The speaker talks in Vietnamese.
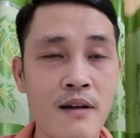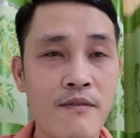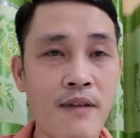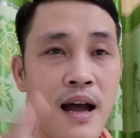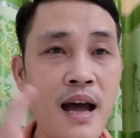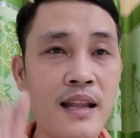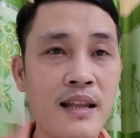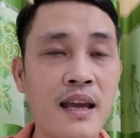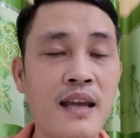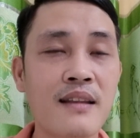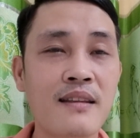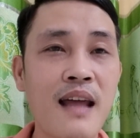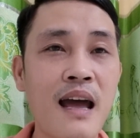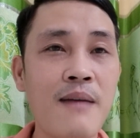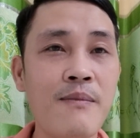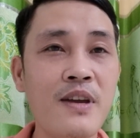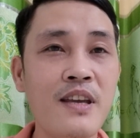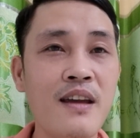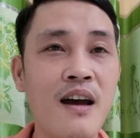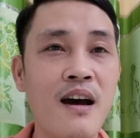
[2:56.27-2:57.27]
và hiện
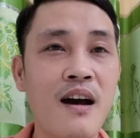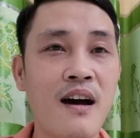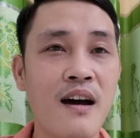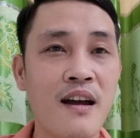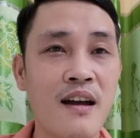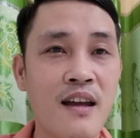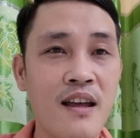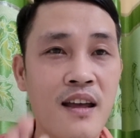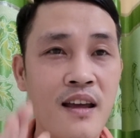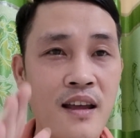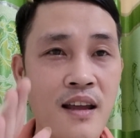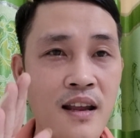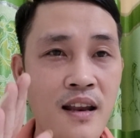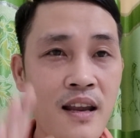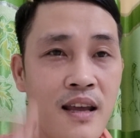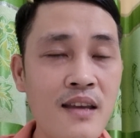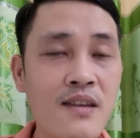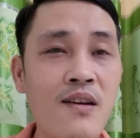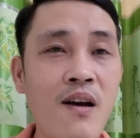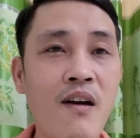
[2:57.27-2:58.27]
tại bây giờ
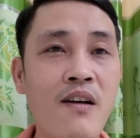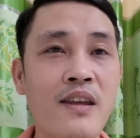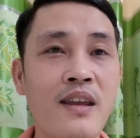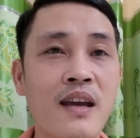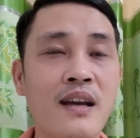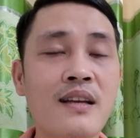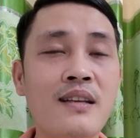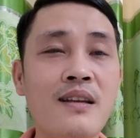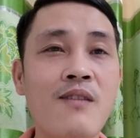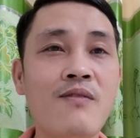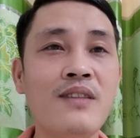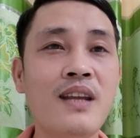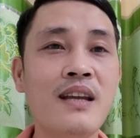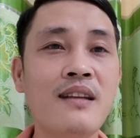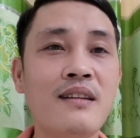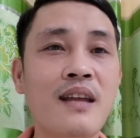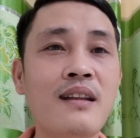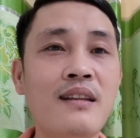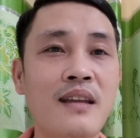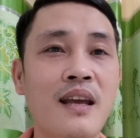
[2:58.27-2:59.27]
lý do những cái thông
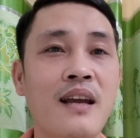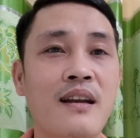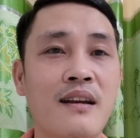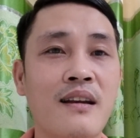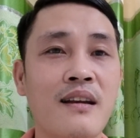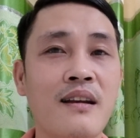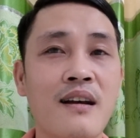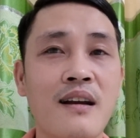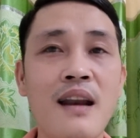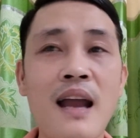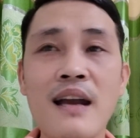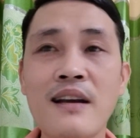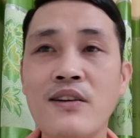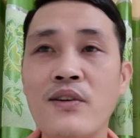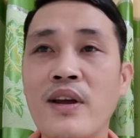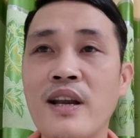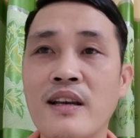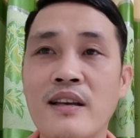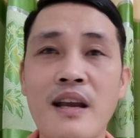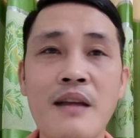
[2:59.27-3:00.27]
tin thất thiệt được lan
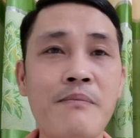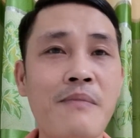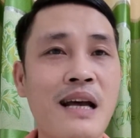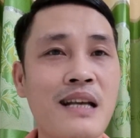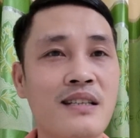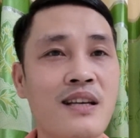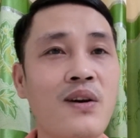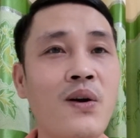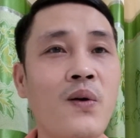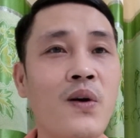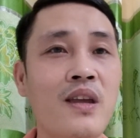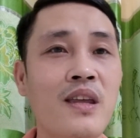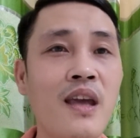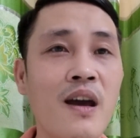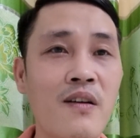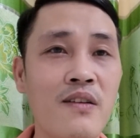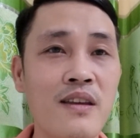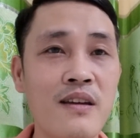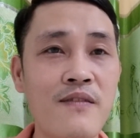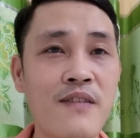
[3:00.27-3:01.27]
truyền trên mạng xã hội
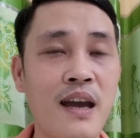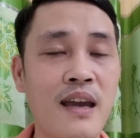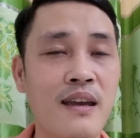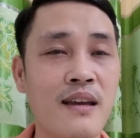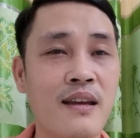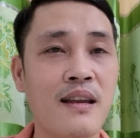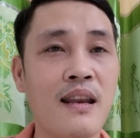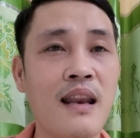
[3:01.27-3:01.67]
nhiều như vậy